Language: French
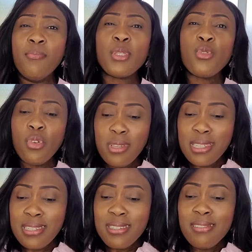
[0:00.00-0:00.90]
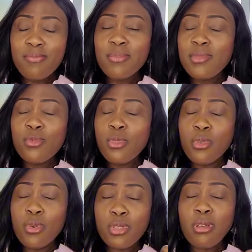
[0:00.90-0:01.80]
Parce que
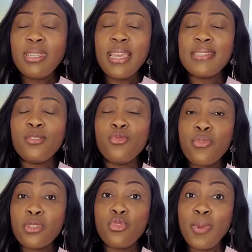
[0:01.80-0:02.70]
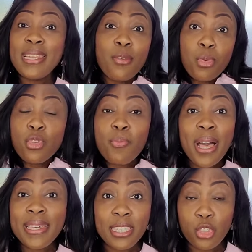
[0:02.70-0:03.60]
autant il existe une force du mal qui peut
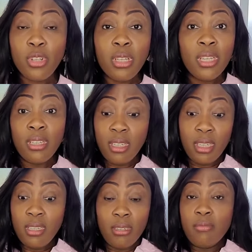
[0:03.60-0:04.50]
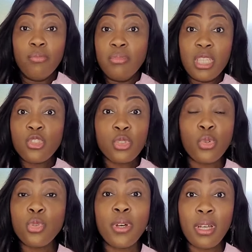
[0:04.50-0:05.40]
s'emparer des gens et ces gens se
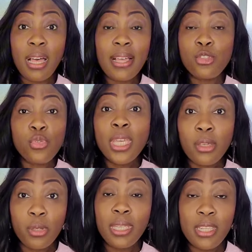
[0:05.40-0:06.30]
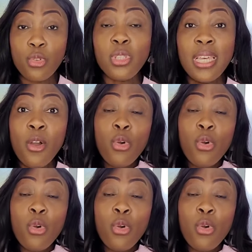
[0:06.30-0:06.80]
retrouvent à, tuer les autres,